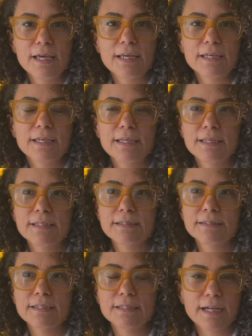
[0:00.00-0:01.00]
que
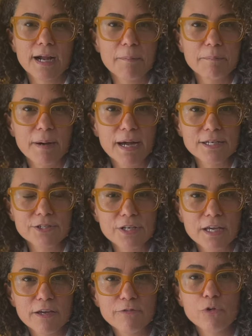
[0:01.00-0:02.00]
seja capaz de
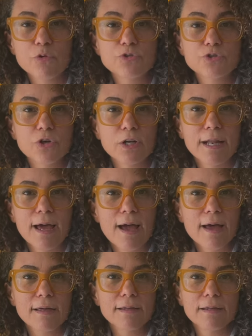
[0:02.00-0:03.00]

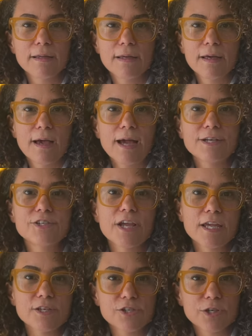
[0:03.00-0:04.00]
revolucionar a
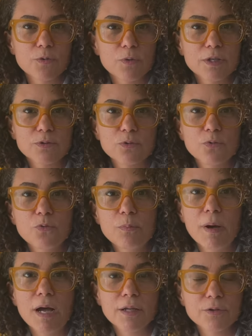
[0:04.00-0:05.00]
gente enquanto
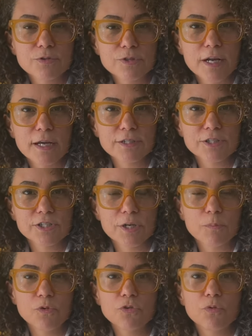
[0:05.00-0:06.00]
humanos, né? A gente é
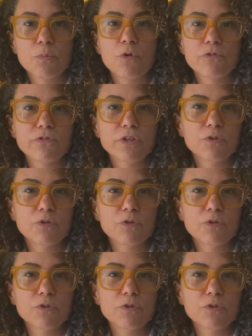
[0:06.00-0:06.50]
muito movido